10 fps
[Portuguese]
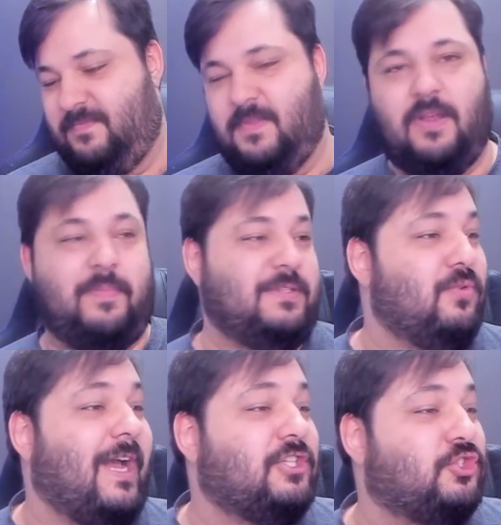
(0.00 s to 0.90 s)
Apareceu um
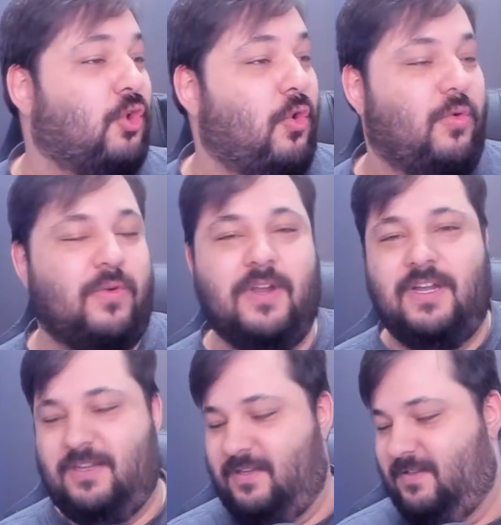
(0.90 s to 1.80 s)
cachorro.
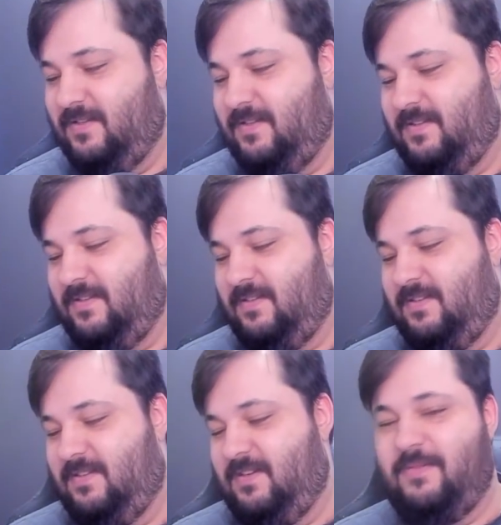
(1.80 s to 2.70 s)

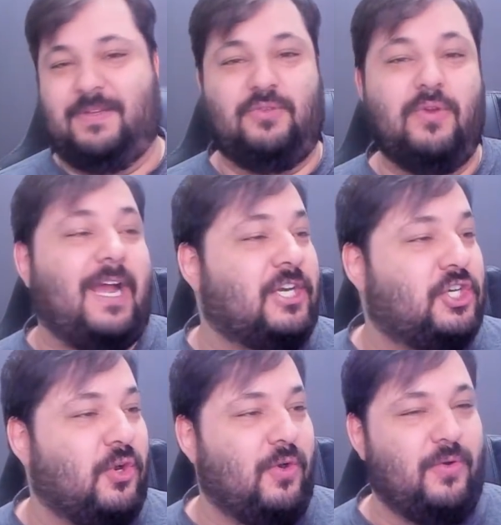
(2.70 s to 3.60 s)
Apareceu um
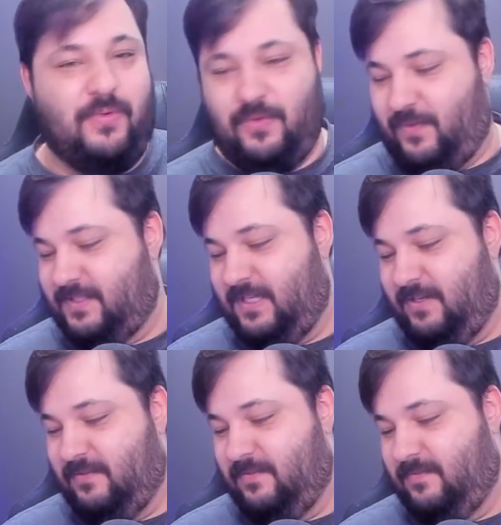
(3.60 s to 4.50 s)
cachorro eu fazendo.